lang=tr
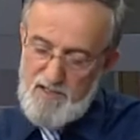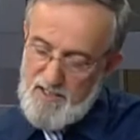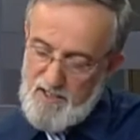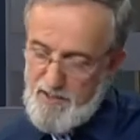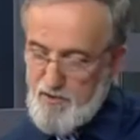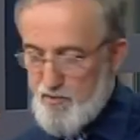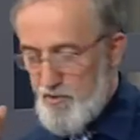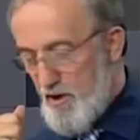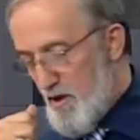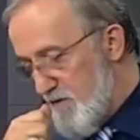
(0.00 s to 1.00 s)
Zaten
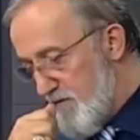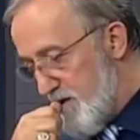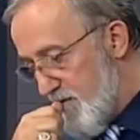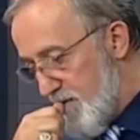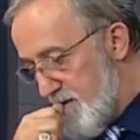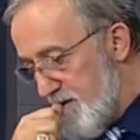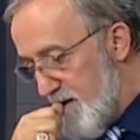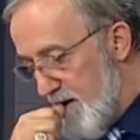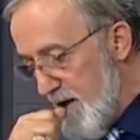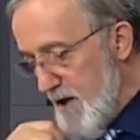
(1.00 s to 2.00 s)
Resulullah'ın vazifesi de